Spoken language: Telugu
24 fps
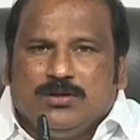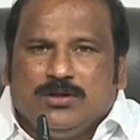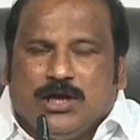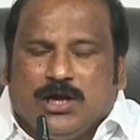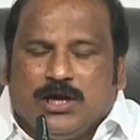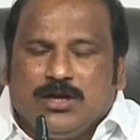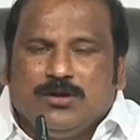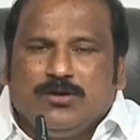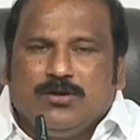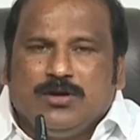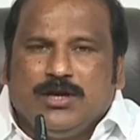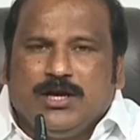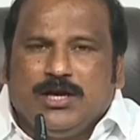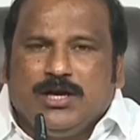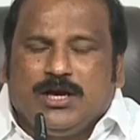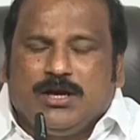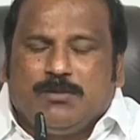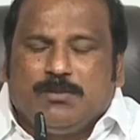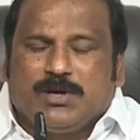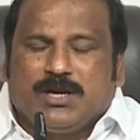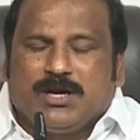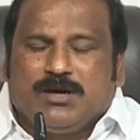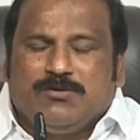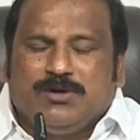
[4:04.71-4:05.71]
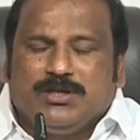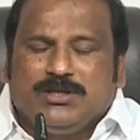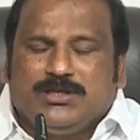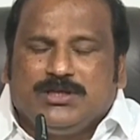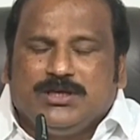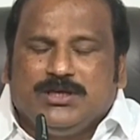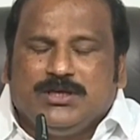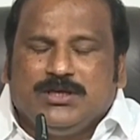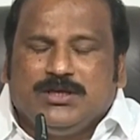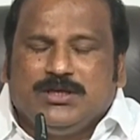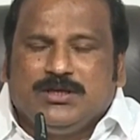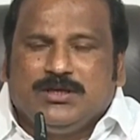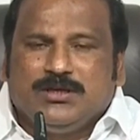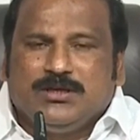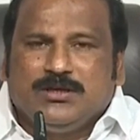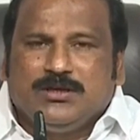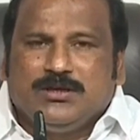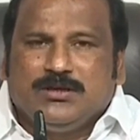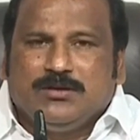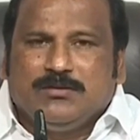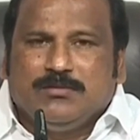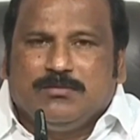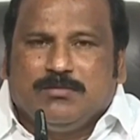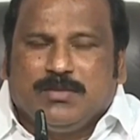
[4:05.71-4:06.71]
దానిలోనే అమరావతి
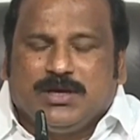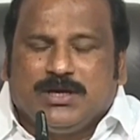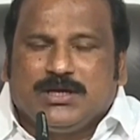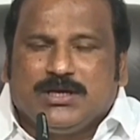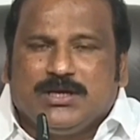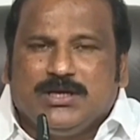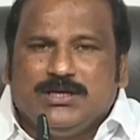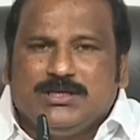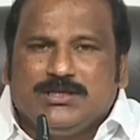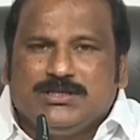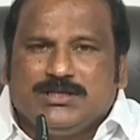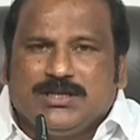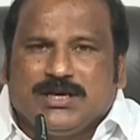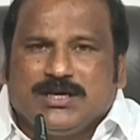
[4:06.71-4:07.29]
మనకి